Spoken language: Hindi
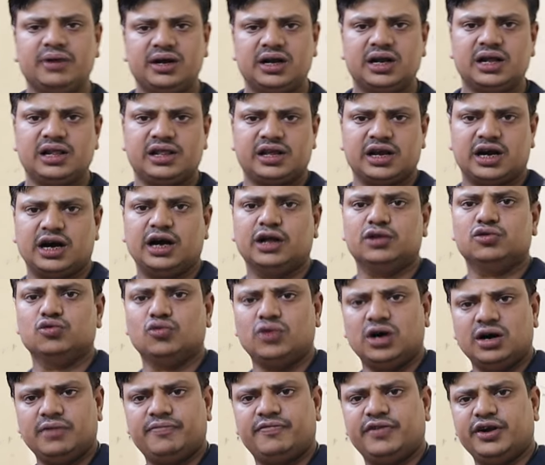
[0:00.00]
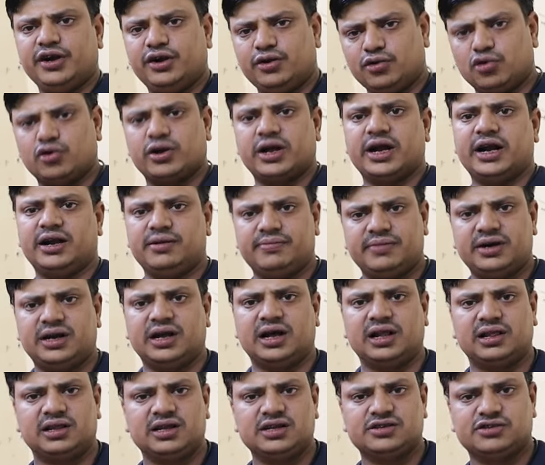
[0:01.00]
एक बंडल दिखा दूंगा आप वीडियो के
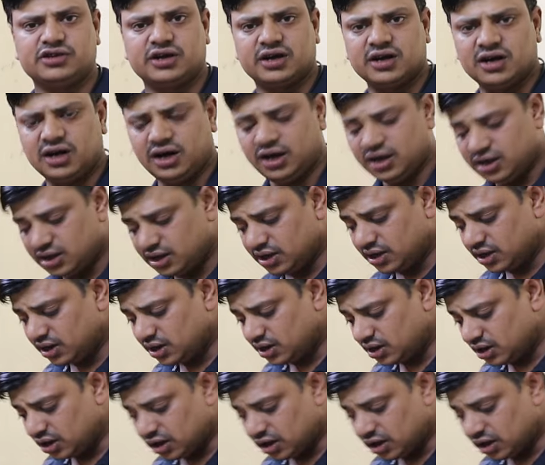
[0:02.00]
एंड में डाल दीजिएगा ओके